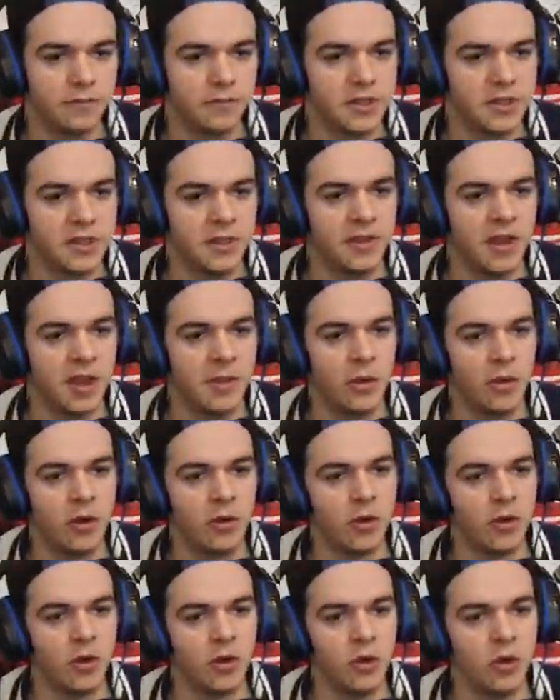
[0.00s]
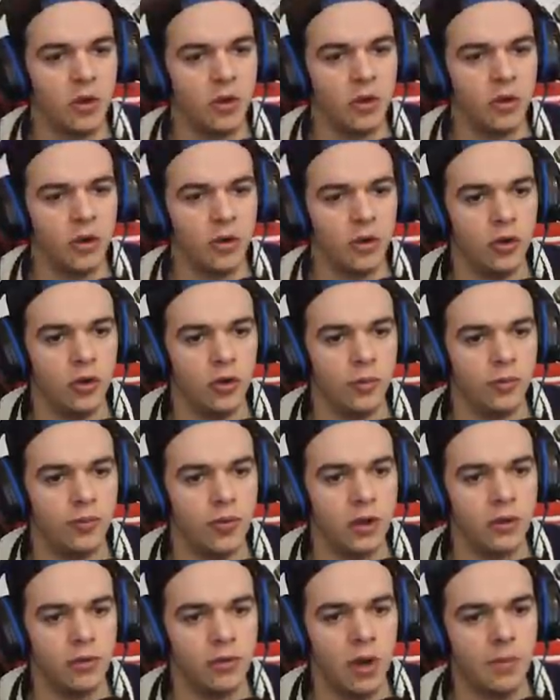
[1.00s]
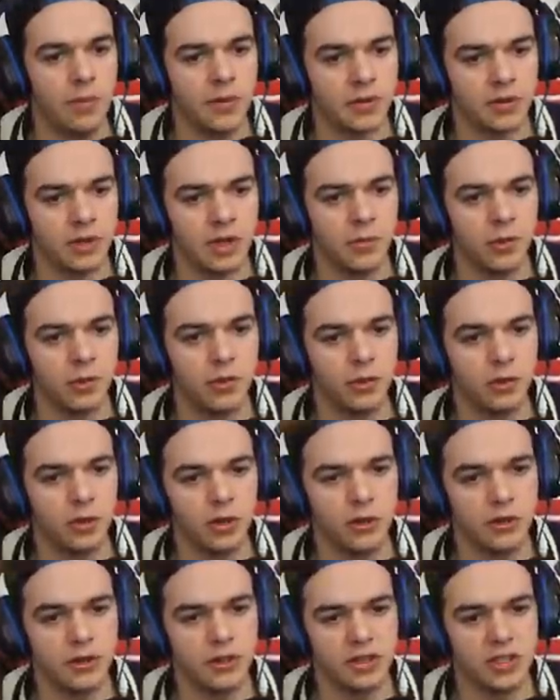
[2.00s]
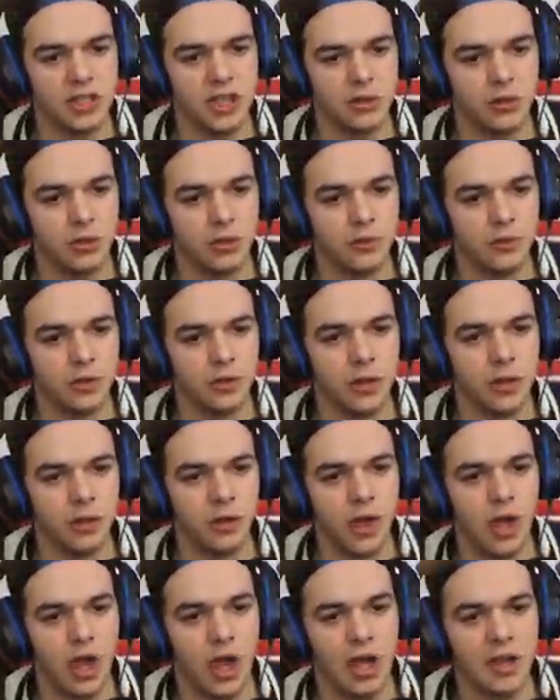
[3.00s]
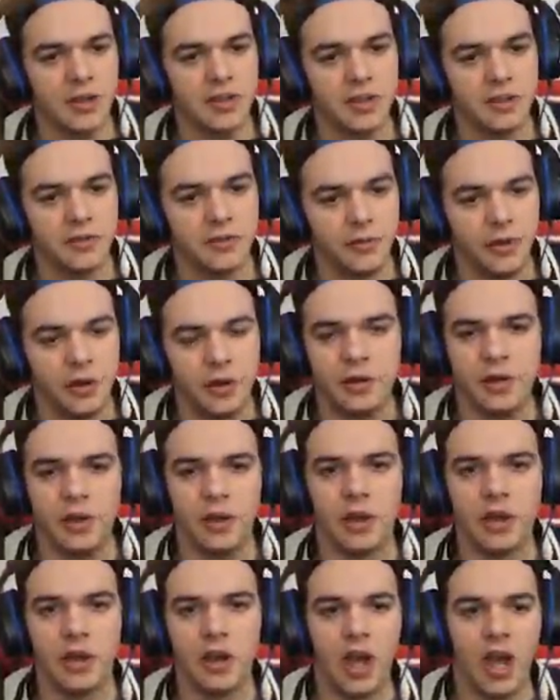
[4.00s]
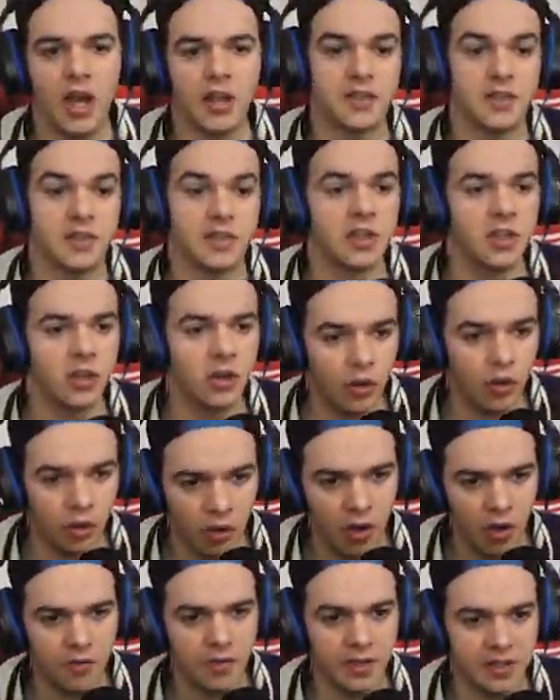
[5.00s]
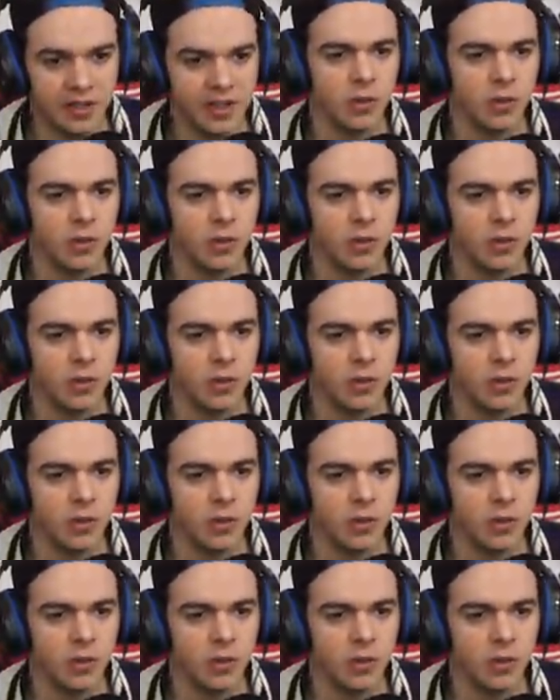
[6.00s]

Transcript: C'est vraiment le, point noir parce que les motocross je les trouve euh, assez fun, assez grands avec des